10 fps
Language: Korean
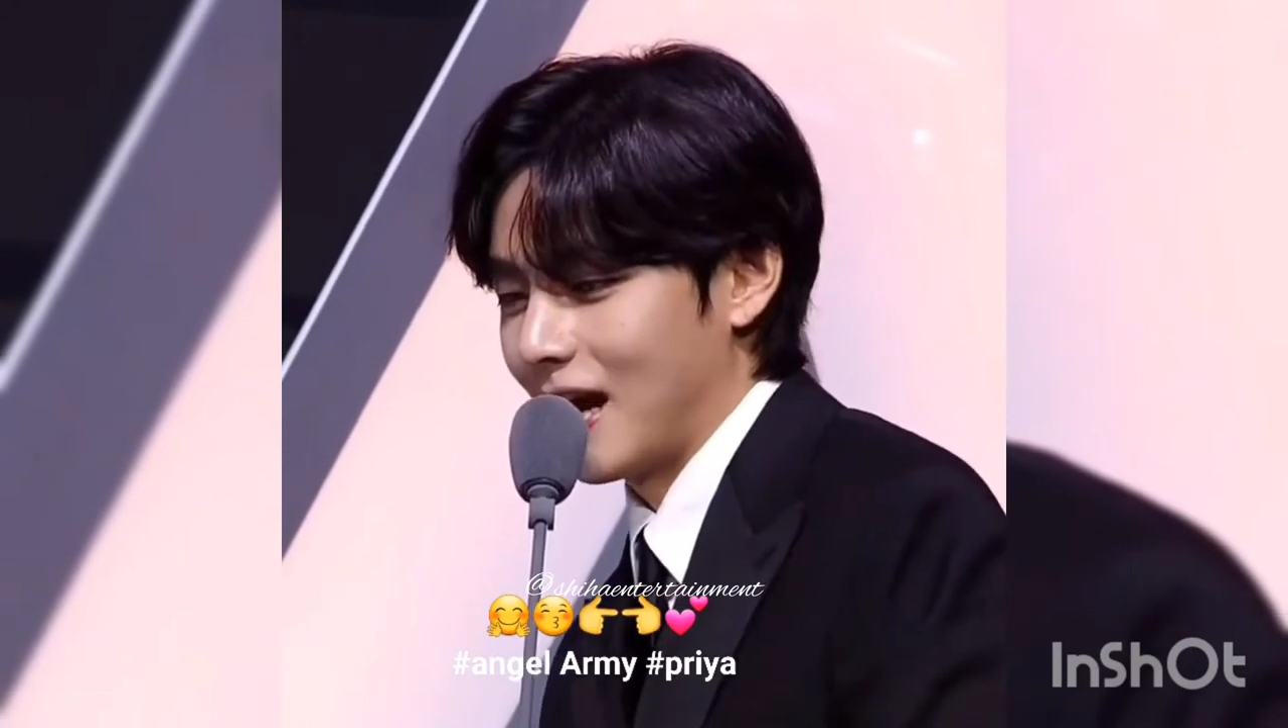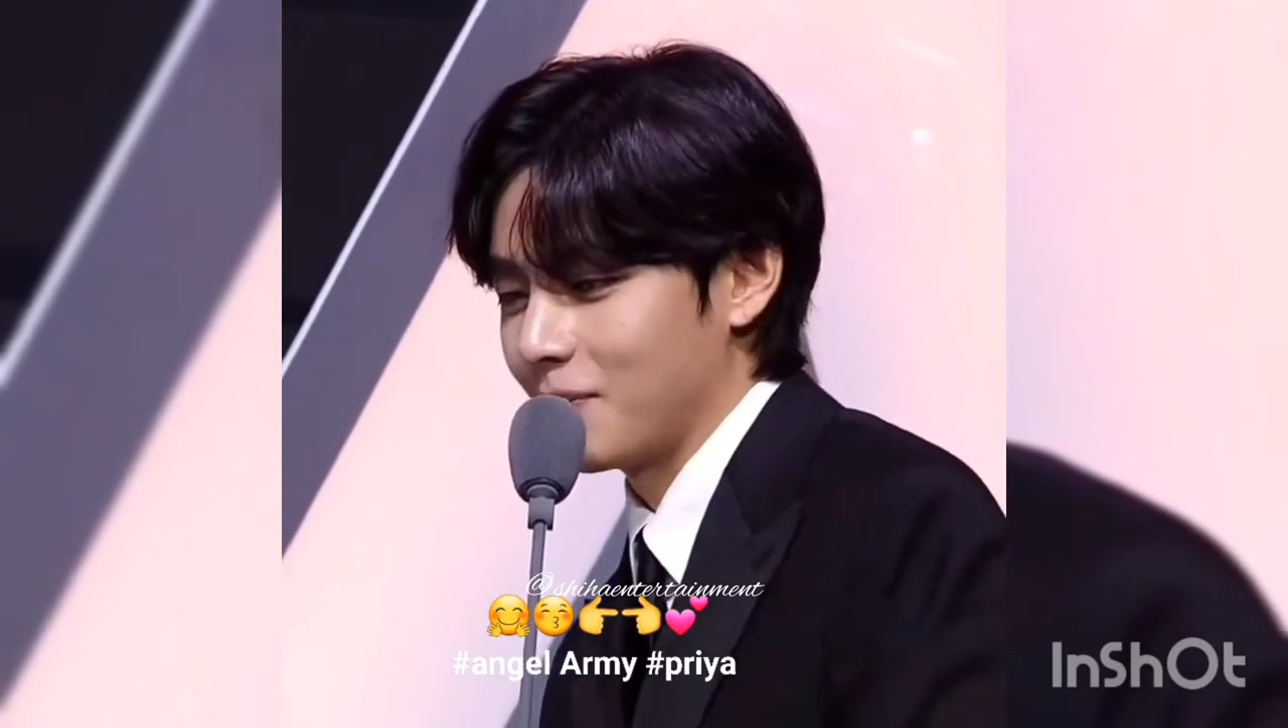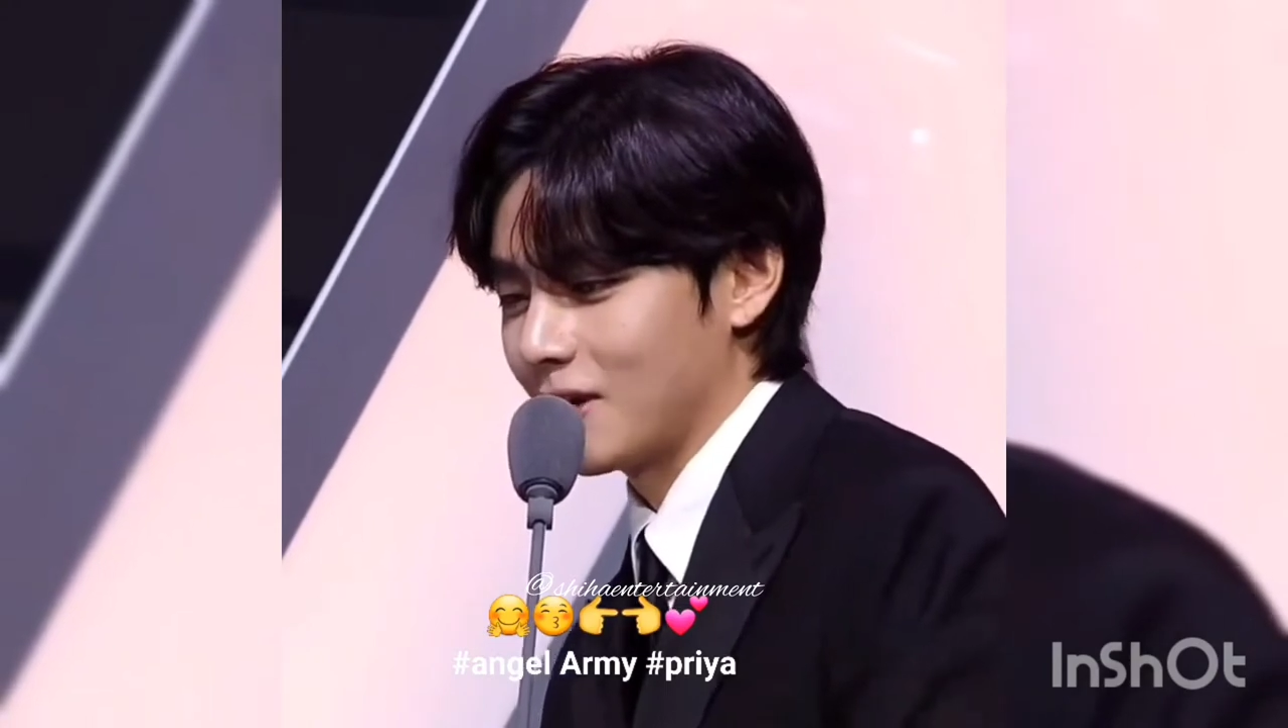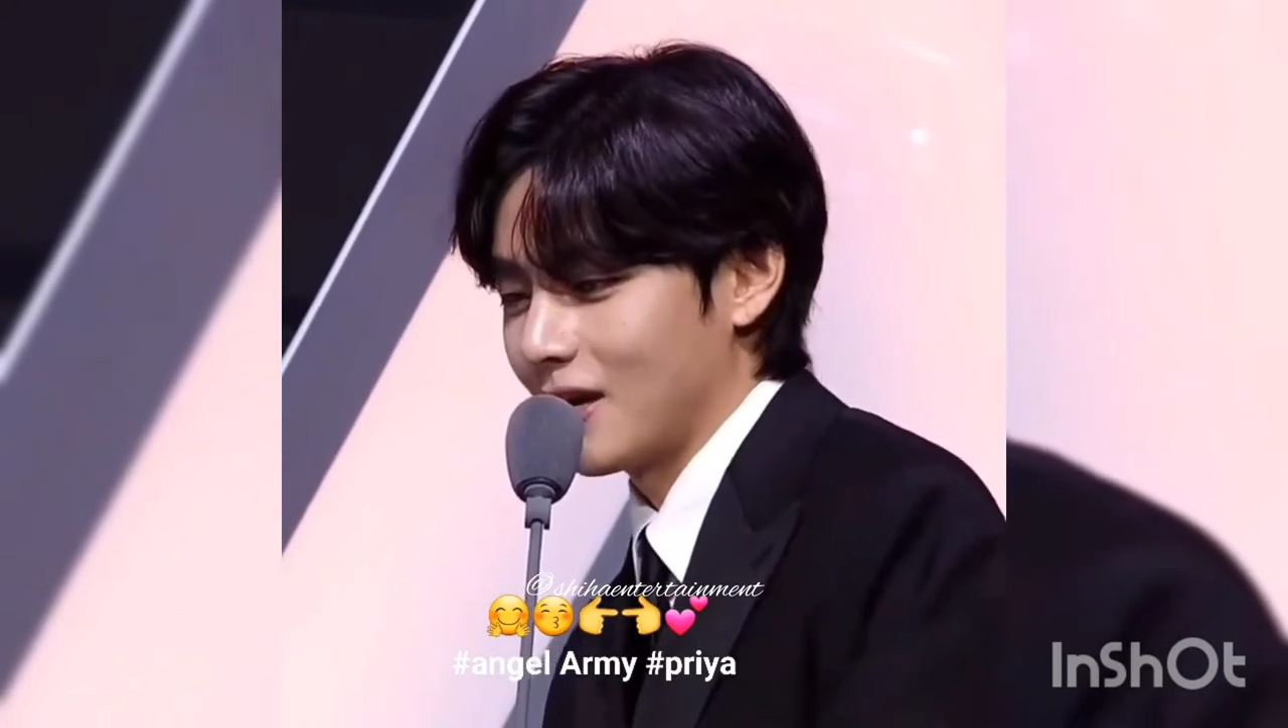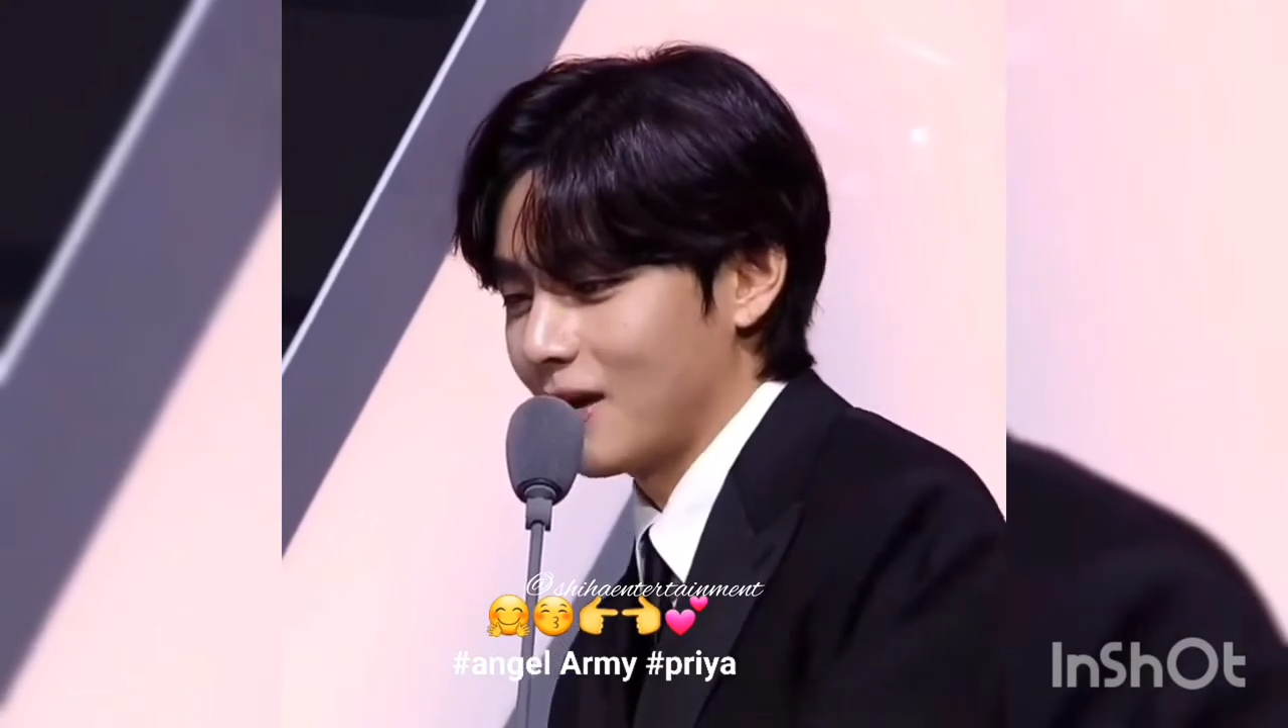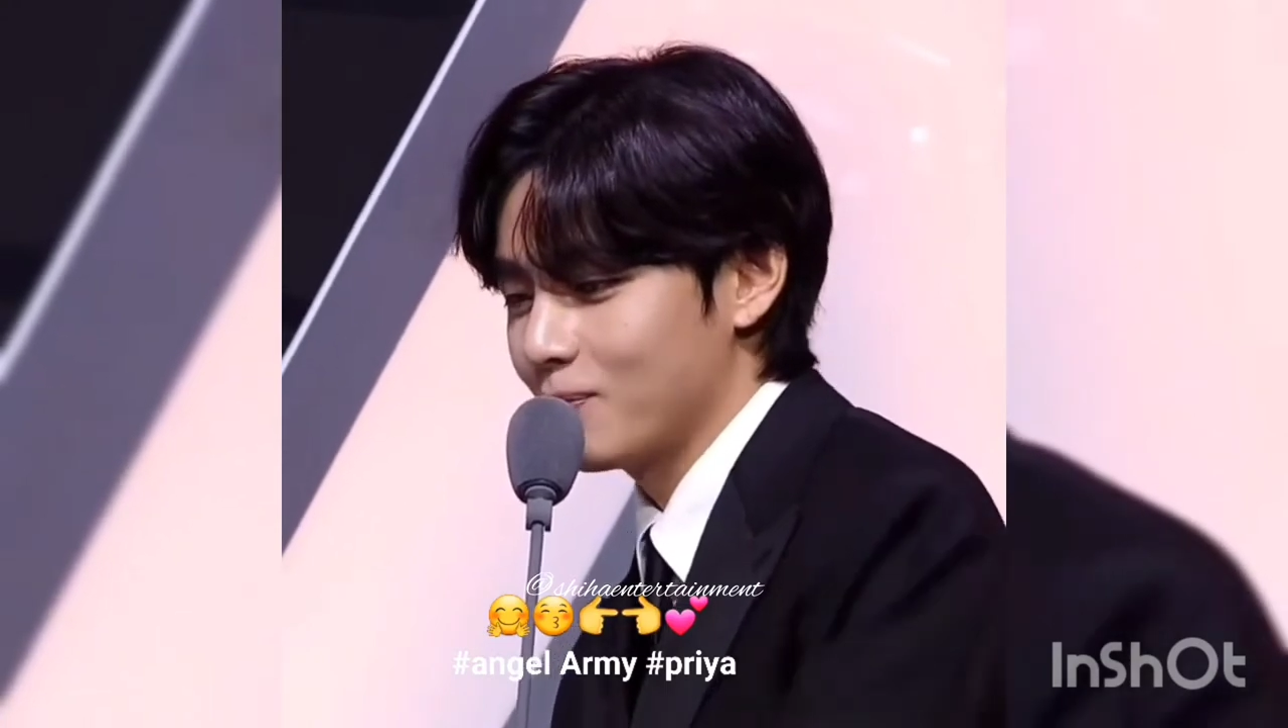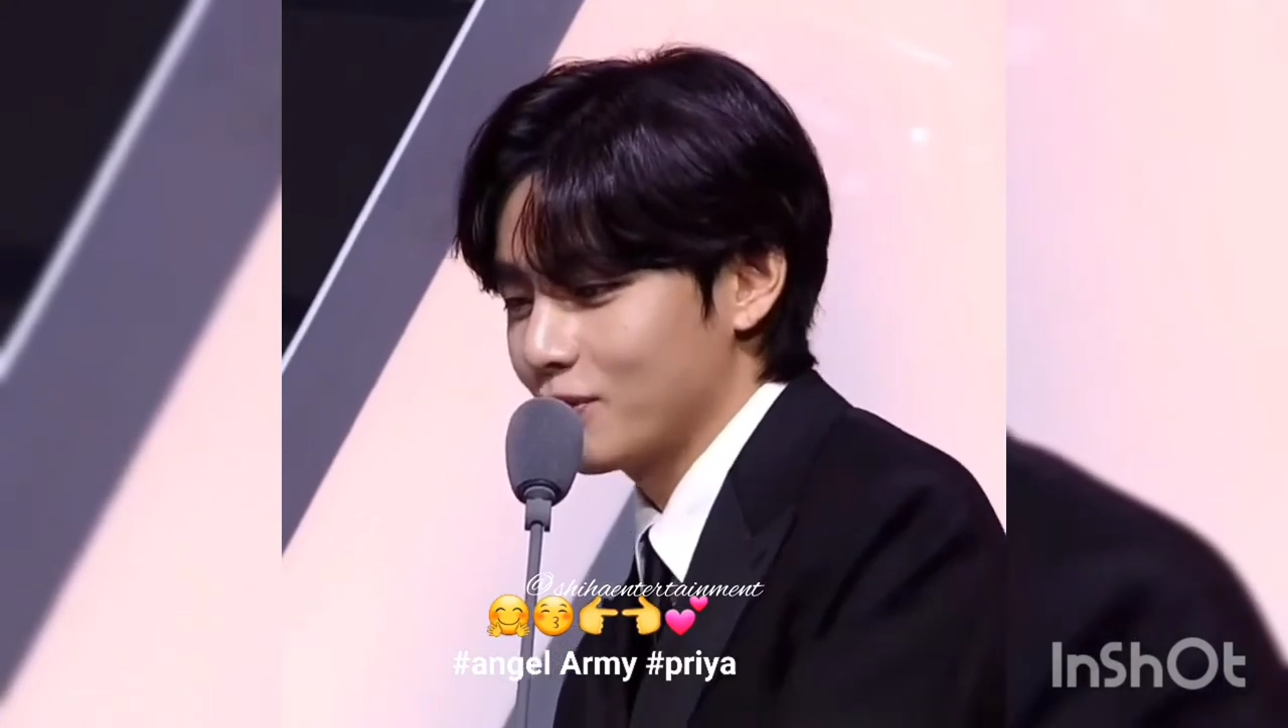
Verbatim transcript: 아미 한